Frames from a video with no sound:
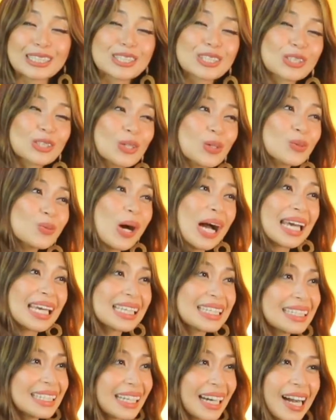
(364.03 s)
So
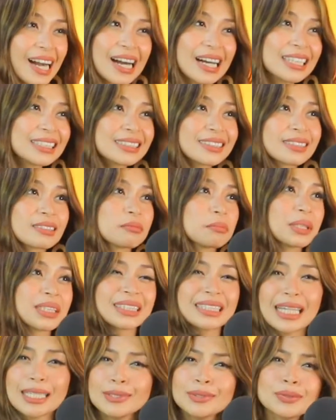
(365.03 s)
why not?
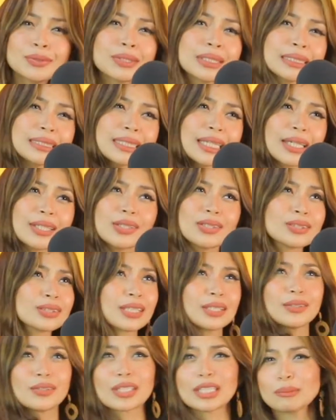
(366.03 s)
Magtanungan kayo.
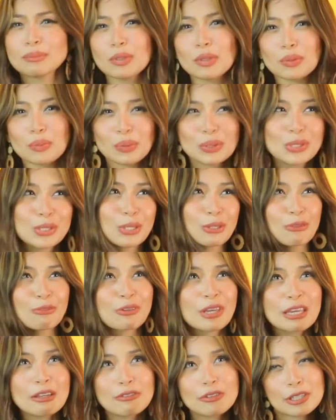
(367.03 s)
Tanungin mo, what's your
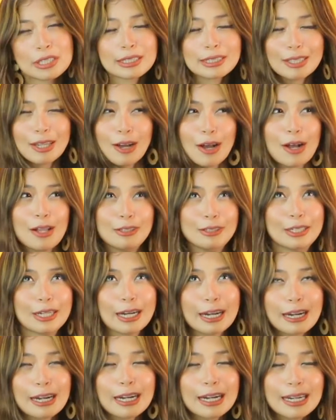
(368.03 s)
favorite
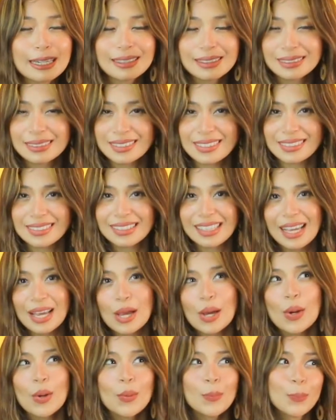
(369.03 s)
color?
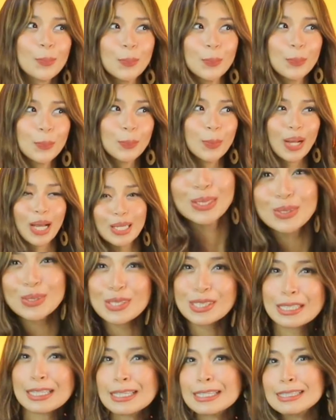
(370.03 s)
Um, anong
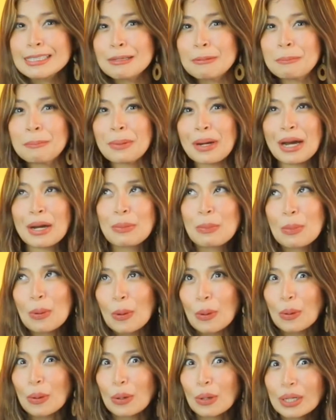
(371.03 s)
size ng paa
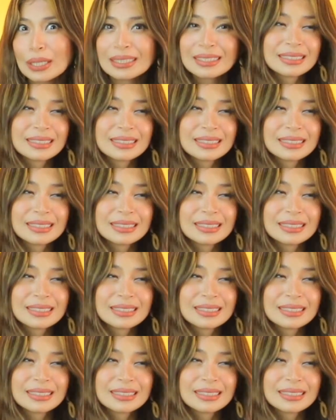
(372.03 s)
mo?